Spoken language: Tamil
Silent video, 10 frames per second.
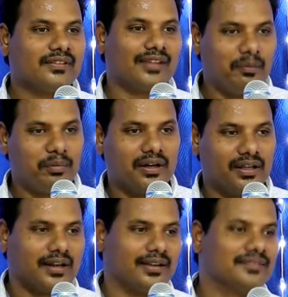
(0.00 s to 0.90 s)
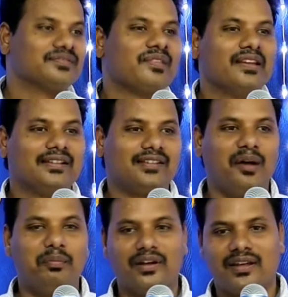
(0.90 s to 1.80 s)
சாப்பாடு அறை
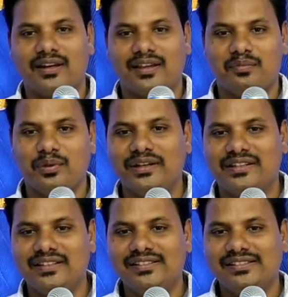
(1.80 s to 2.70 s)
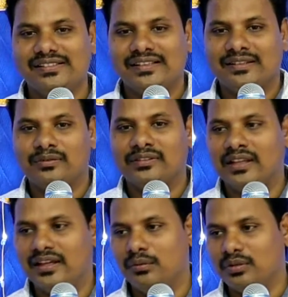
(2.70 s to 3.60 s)
சாப்பாடு அறைக்கு போயிட்டு
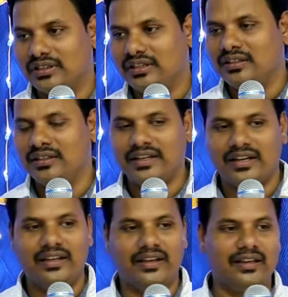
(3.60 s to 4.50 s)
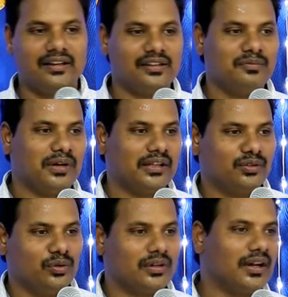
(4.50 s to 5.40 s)
நான் முதல் இடம் எங்கே இருக்குதுன்னு
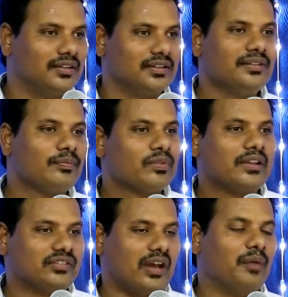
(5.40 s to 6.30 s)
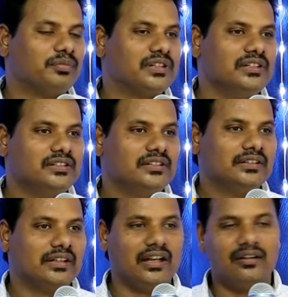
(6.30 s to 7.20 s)
பார்த்து உட்காந்து சாப்பிட்டு
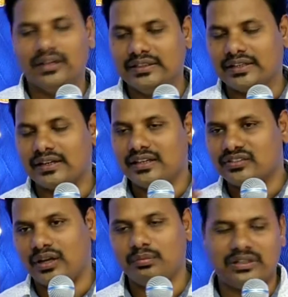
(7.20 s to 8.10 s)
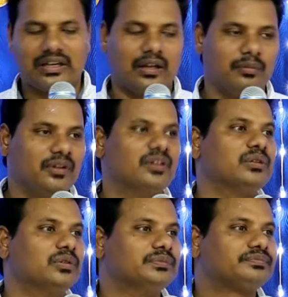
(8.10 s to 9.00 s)
நல்ல வய நிறைய சாப்பிட்டு கிளம்பி
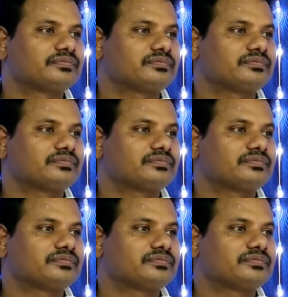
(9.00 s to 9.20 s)
வருவோம்